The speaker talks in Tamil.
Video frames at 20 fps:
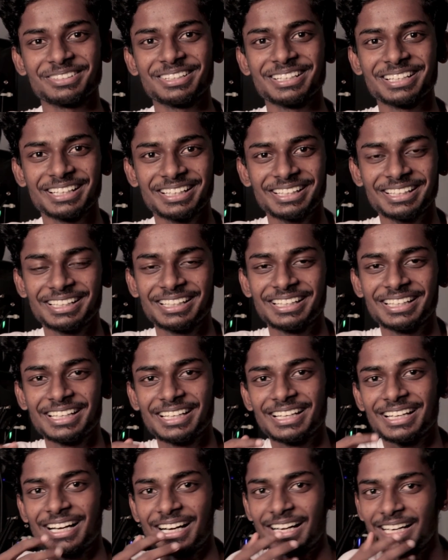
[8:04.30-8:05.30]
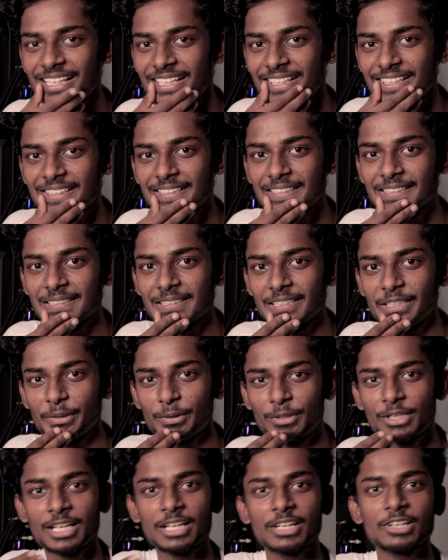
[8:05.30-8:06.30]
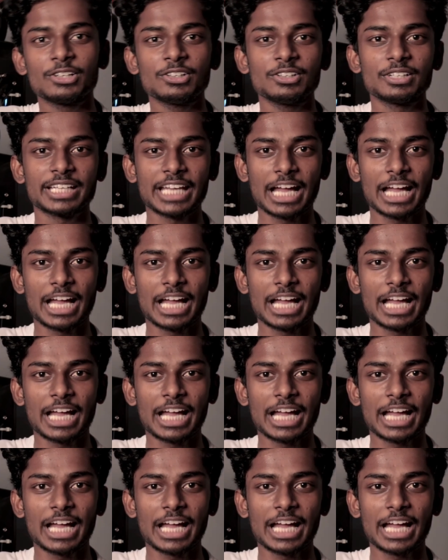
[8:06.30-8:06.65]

சொல்லுங்கள் அண்ட் இவ்வளோ நேரம்